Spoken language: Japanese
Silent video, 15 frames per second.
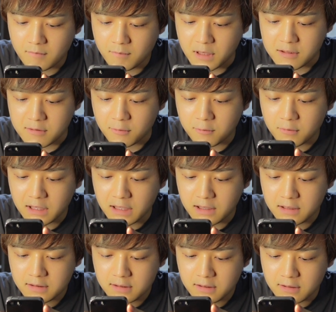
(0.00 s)
まあそこは
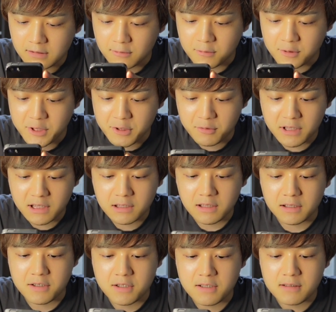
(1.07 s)
ご自由にって
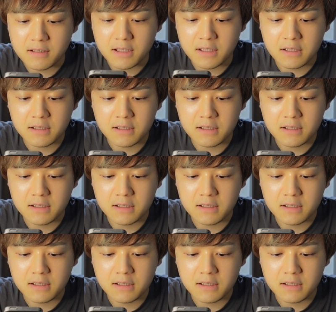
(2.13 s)
感じですね。